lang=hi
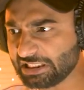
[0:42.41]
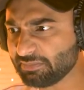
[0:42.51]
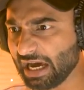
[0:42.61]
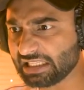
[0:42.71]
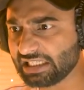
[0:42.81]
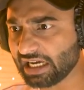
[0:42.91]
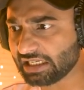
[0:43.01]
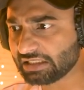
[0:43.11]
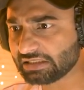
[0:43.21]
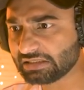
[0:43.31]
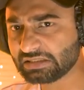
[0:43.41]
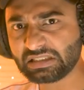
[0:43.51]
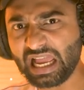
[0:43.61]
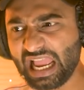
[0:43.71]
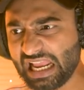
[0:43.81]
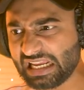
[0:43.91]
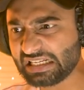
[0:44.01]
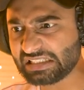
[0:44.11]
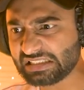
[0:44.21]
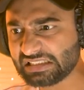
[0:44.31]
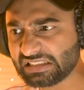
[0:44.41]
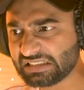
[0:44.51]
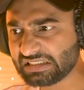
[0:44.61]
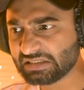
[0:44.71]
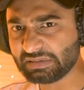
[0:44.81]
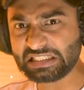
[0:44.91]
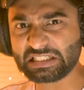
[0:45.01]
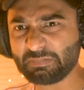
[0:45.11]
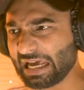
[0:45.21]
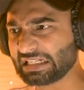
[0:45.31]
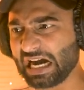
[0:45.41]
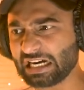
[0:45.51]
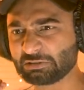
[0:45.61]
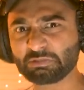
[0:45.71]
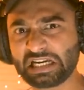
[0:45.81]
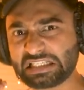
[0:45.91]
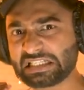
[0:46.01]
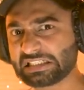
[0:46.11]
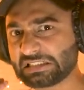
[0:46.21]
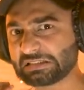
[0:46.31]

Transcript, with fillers: जल्दी मार दिया है भाई इस बार काट दूंगा इसे